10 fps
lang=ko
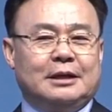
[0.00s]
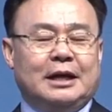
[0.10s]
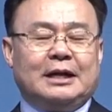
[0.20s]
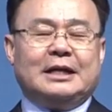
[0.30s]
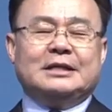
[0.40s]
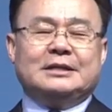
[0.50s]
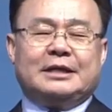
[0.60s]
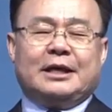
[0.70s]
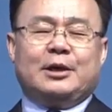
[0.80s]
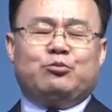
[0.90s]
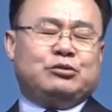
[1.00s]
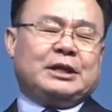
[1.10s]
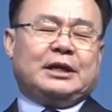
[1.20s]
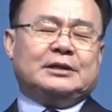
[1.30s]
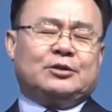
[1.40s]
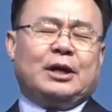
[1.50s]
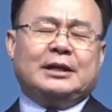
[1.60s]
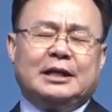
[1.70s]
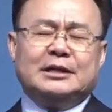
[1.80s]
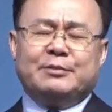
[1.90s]
하나님께 부탁했어요.
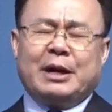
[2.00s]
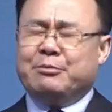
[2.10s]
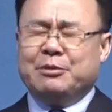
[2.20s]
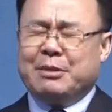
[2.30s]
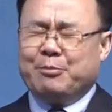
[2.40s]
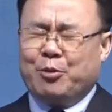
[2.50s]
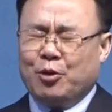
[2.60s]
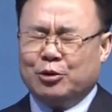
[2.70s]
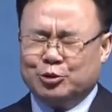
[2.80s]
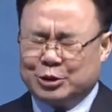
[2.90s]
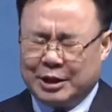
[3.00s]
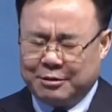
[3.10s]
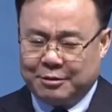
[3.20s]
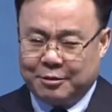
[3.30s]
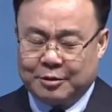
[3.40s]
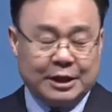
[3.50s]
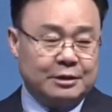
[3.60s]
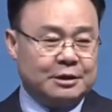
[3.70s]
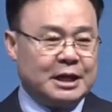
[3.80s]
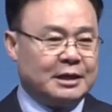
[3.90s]
하나님 한 번만 보여주세요.
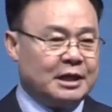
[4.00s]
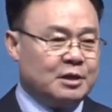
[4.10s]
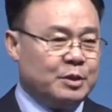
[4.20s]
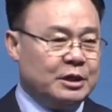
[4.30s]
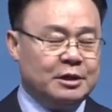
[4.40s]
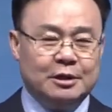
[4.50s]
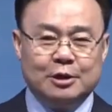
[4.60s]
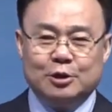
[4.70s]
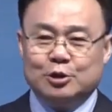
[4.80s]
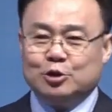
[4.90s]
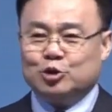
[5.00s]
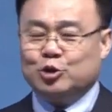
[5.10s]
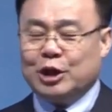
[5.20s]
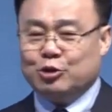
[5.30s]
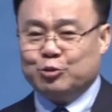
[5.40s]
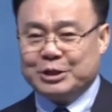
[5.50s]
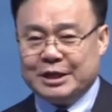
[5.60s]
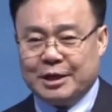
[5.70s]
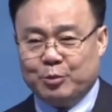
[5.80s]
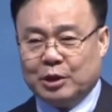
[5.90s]
그랬더니 하나님이
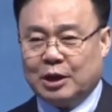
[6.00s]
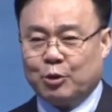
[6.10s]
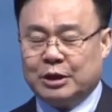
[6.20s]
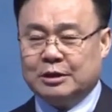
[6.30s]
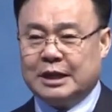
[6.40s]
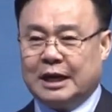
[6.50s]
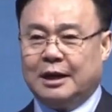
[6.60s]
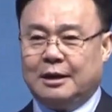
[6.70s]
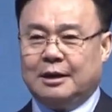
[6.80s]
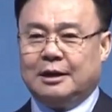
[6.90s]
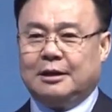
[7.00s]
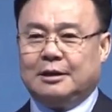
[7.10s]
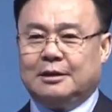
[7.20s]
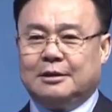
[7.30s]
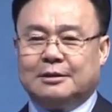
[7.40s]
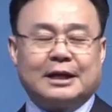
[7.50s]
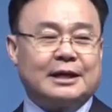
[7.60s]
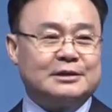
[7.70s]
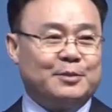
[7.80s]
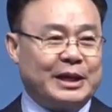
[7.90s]
출애굽기에 뭐라고 했느냐?
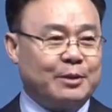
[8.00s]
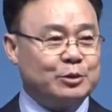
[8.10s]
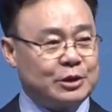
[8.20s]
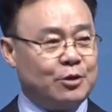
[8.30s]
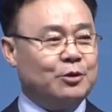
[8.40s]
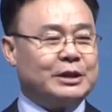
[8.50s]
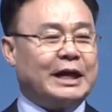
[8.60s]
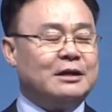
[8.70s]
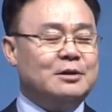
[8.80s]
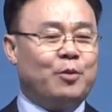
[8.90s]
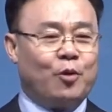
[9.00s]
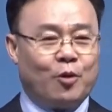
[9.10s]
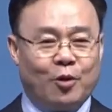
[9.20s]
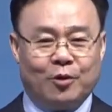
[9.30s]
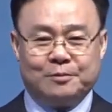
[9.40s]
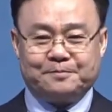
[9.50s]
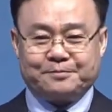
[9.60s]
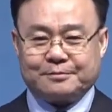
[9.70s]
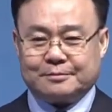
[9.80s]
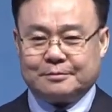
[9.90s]
따라서 말해 보세요. 나를 보고
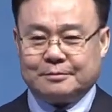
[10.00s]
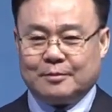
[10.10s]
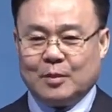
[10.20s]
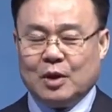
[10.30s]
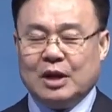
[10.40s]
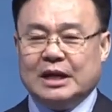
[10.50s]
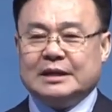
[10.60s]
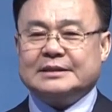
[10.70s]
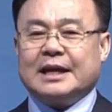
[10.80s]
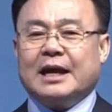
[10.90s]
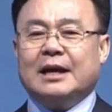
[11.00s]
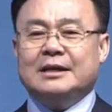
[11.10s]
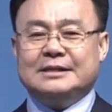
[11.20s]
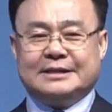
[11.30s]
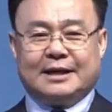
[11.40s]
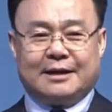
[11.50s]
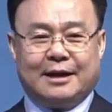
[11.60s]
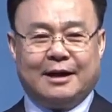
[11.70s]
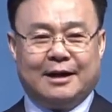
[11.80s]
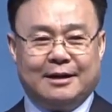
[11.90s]
살
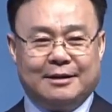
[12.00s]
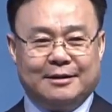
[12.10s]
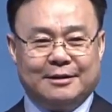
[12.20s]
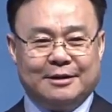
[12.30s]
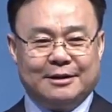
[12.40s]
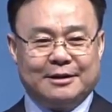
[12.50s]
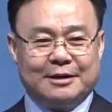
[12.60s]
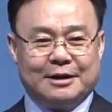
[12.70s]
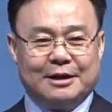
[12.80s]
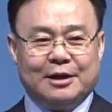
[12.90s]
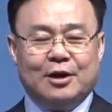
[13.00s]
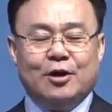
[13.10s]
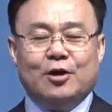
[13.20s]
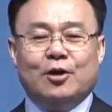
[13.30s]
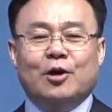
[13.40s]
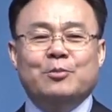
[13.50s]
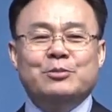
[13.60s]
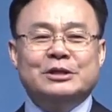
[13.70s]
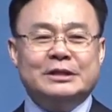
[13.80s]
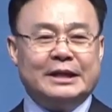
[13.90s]
자가
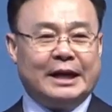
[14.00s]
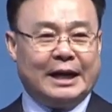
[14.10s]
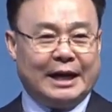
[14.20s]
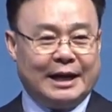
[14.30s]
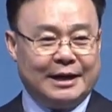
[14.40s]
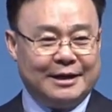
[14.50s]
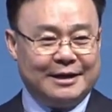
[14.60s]
없느니라.